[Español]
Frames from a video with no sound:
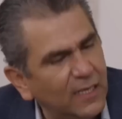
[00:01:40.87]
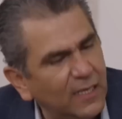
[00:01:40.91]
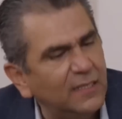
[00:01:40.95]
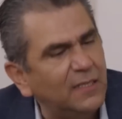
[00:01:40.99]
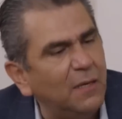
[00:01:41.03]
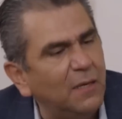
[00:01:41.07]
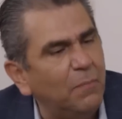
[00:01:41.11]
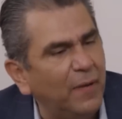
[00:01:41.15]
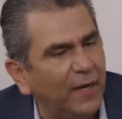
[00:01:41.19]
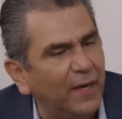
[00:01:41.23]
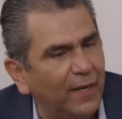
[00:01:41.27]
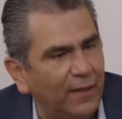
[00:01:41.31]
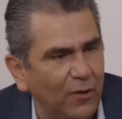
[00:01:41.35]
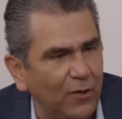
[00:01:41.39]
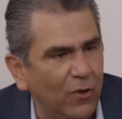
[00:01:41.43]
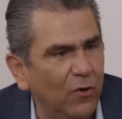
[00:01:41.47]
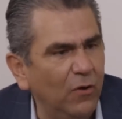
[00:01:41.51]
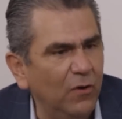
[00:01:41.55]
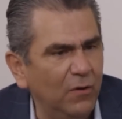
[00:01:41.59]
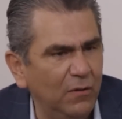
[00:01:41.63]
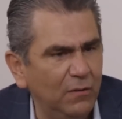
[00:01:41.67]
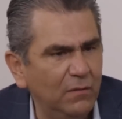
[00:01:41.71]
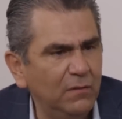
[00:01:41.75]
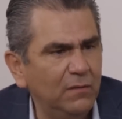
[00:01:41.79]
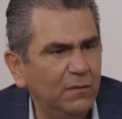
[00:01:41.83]
ya se perdió.
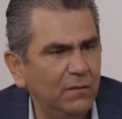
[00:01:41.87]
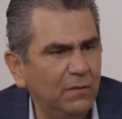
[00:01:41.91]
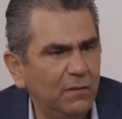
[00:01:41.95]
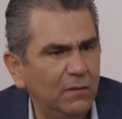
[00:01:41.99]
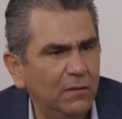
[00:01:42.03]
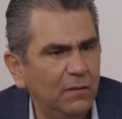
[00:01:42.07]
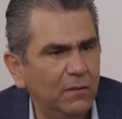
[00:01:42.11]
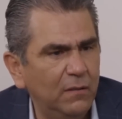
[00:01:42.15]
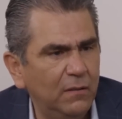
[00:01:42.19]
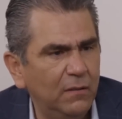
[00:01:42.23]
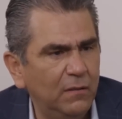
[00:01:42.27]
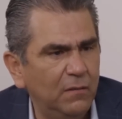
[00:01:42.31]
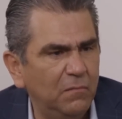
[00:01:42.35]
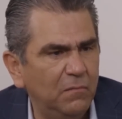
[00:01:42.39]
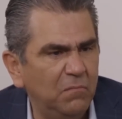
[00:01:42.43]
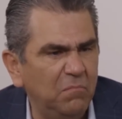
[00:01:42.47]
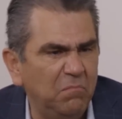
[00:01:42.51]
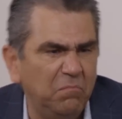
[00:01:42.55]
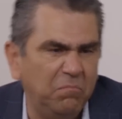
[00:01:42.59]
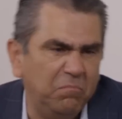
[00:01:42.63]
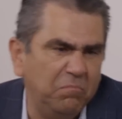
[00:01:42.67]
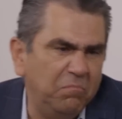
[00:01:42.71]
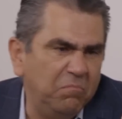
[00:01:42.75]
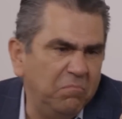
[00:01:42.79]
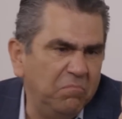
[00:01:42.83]

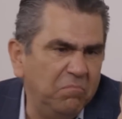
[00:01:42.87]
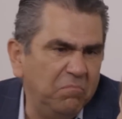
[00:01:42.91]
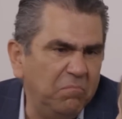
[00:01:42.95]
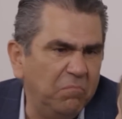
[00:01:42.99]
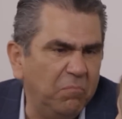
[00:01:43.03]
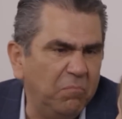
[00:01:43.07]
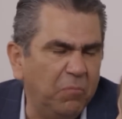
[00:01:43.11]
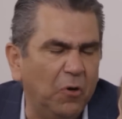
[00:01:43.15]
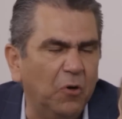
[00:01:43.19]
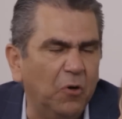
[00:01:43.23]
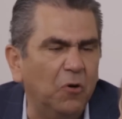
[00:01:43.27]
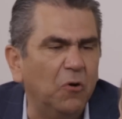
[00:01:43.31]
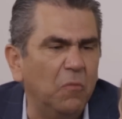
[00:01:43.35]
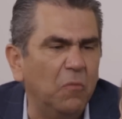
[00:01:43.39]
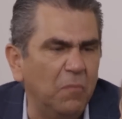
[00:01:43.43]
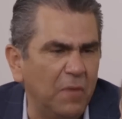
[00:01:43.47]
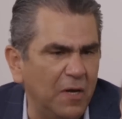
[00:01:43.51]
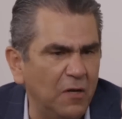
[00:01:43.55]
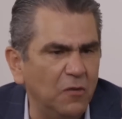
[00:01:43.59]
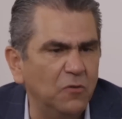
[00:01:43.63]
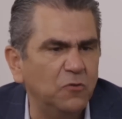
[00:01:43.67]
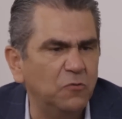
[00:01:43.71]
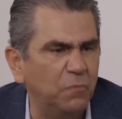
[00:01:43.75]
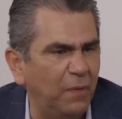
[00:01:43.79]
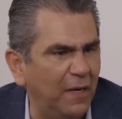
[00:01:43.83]
Por lo
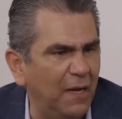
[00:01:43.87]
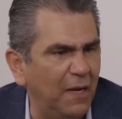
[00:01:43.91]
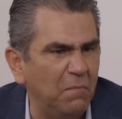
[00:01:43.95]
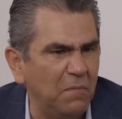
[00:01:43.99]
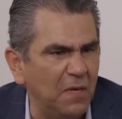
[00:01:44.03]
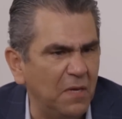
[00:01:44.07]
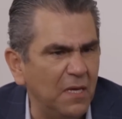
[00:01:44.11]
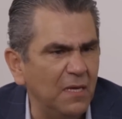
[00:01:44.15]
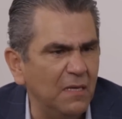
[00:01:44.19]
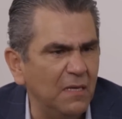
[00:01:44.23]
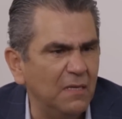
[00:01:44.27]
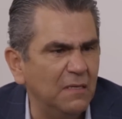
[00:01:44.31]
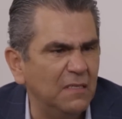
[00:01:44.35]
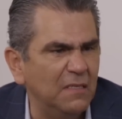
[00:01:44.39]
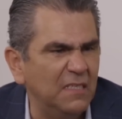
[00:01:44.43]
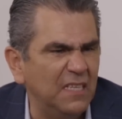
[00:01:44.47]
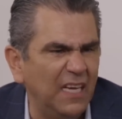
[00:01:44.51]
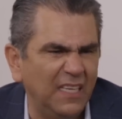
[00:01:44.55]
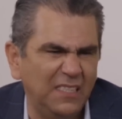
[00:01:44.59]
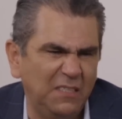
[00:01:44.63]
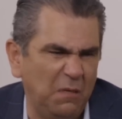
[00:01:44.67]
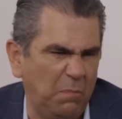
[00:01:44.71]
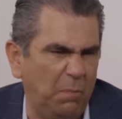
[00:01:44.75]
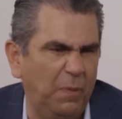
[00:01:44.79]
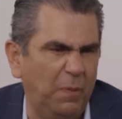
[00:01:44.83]
menos para mí, ya se